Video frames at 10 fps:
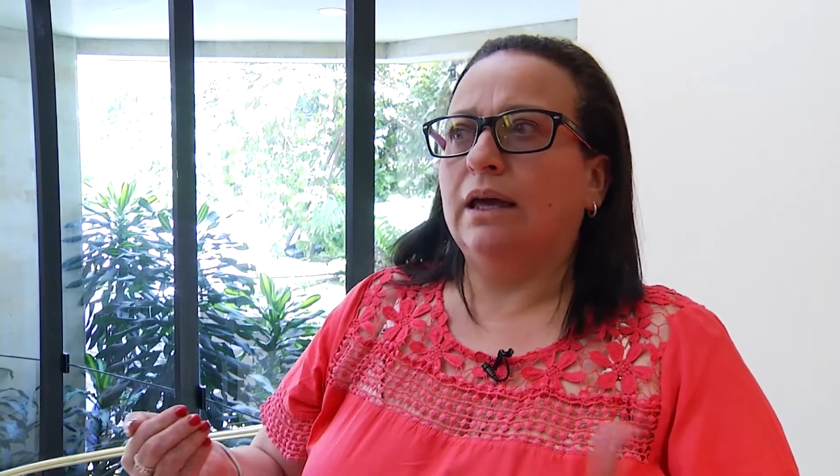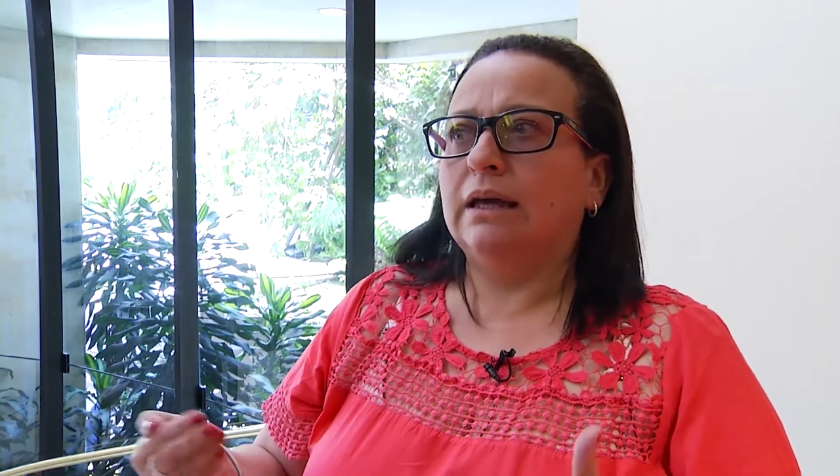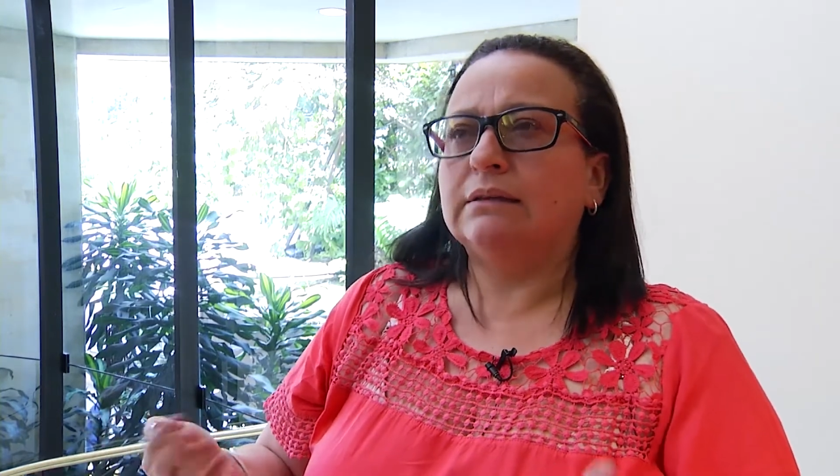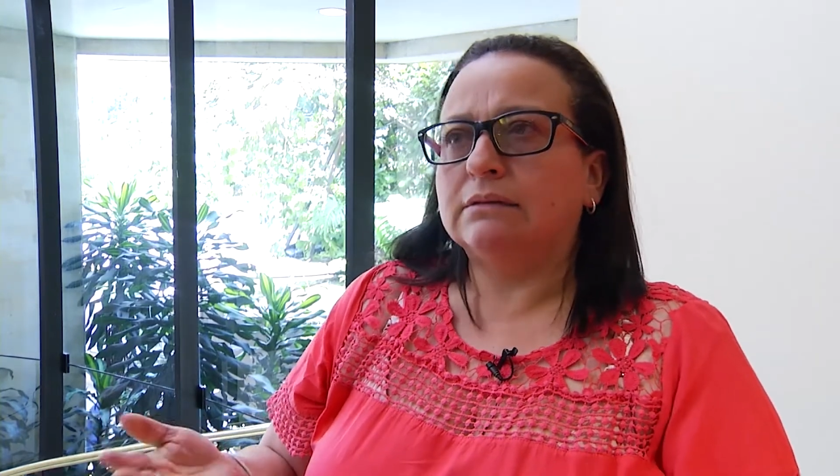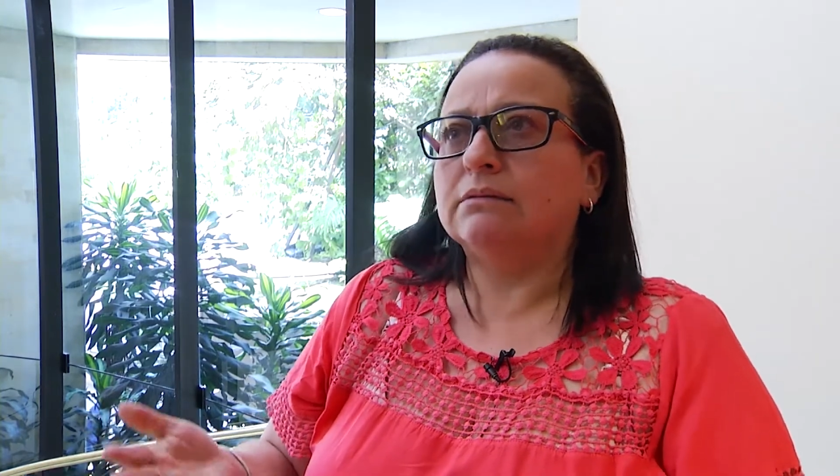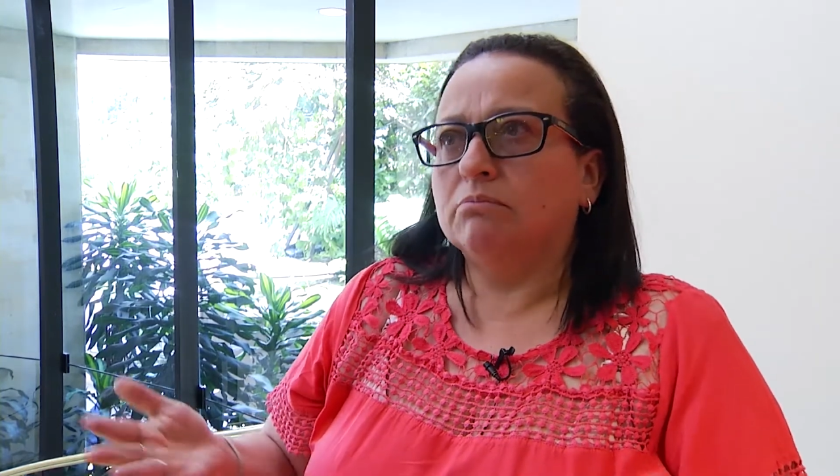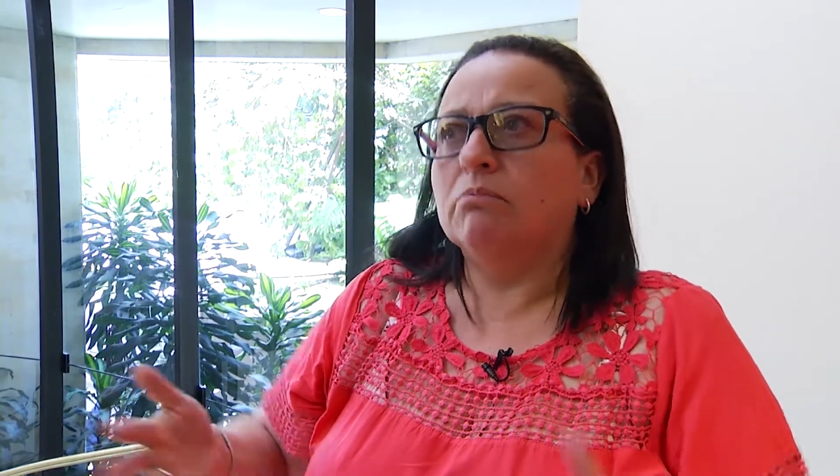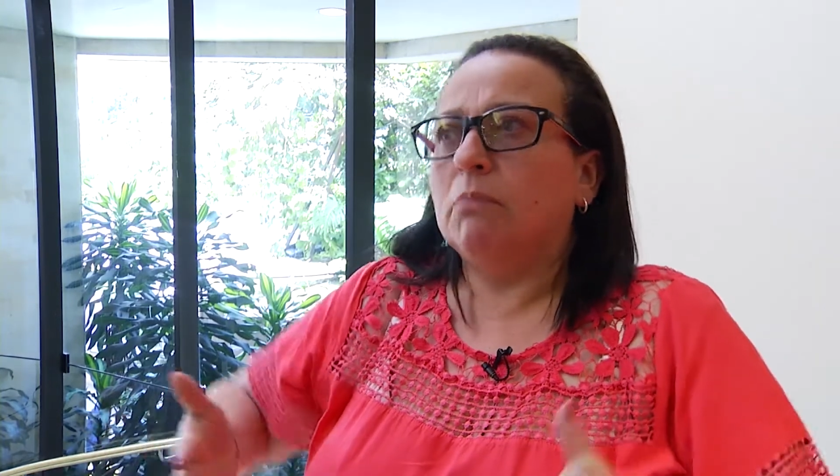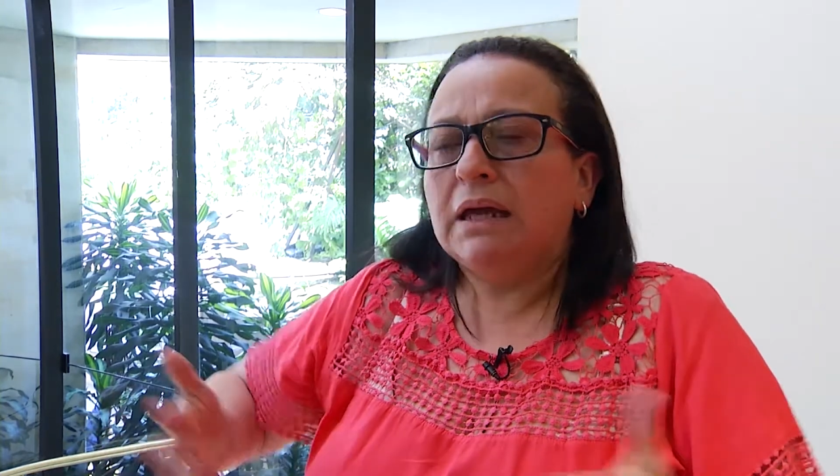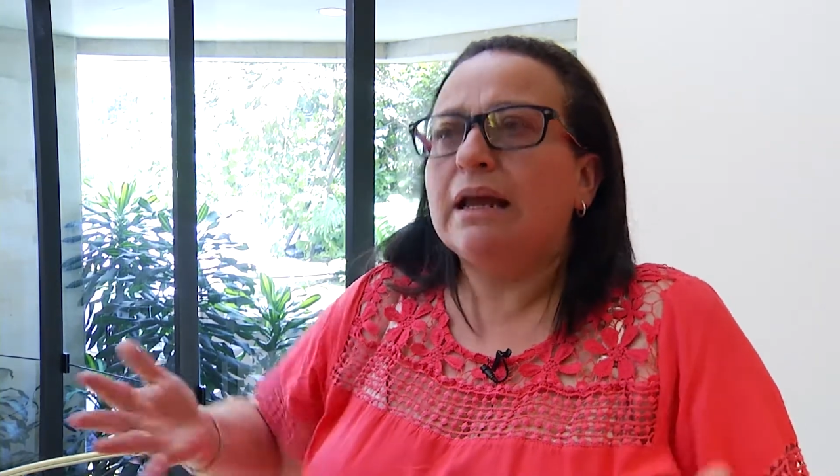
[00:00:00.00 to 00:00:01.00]
Es
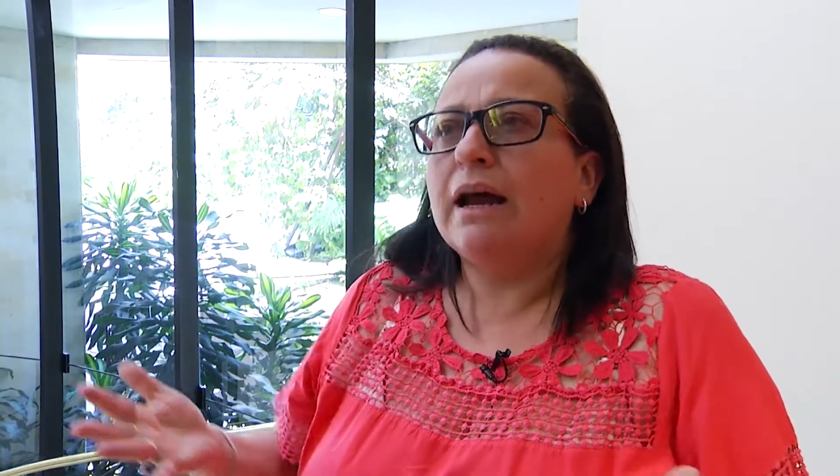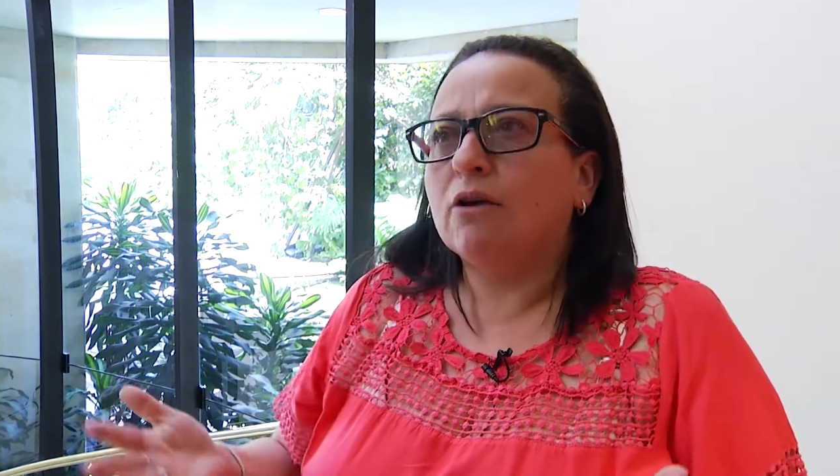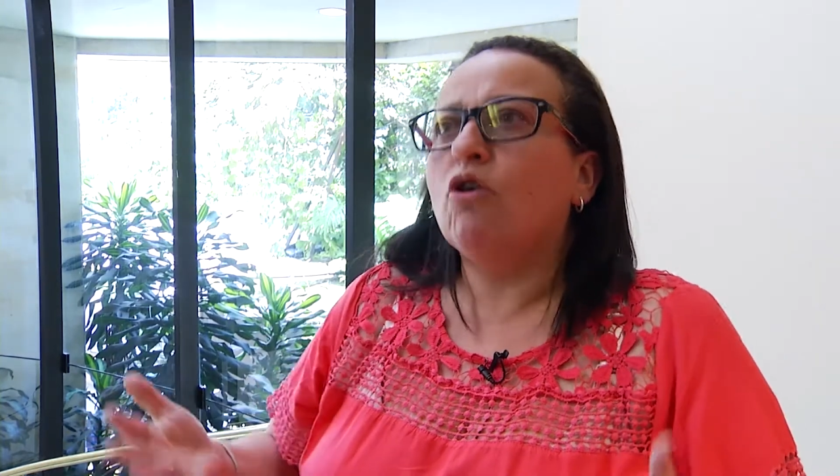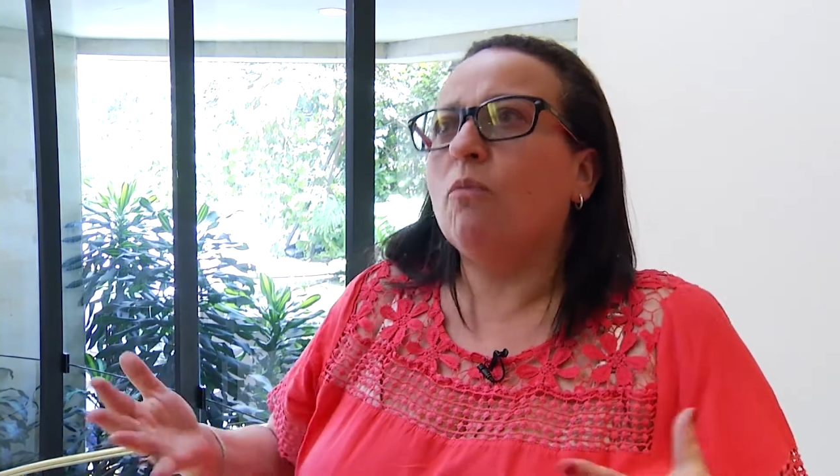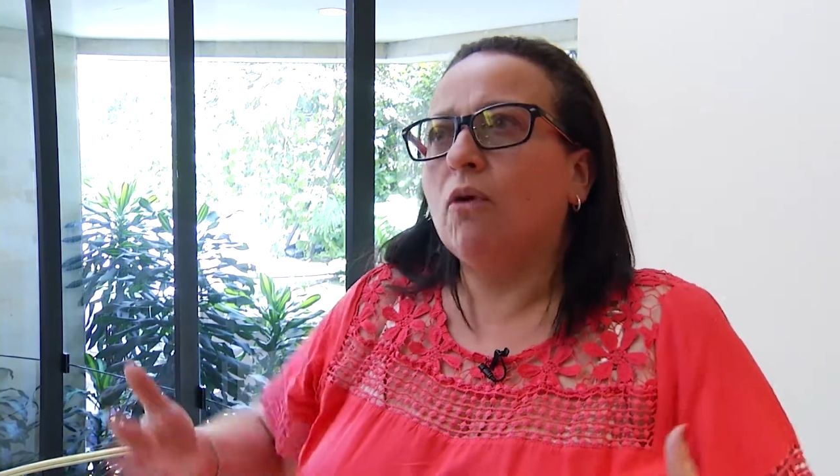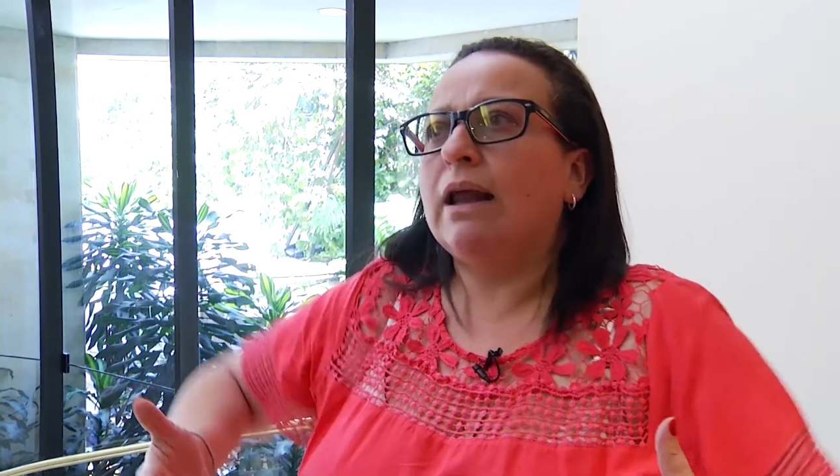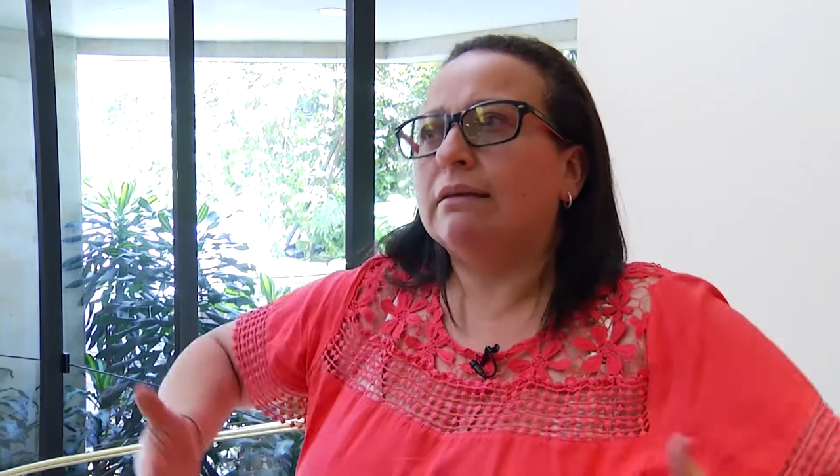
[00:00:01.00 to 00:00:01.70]
mirar cómo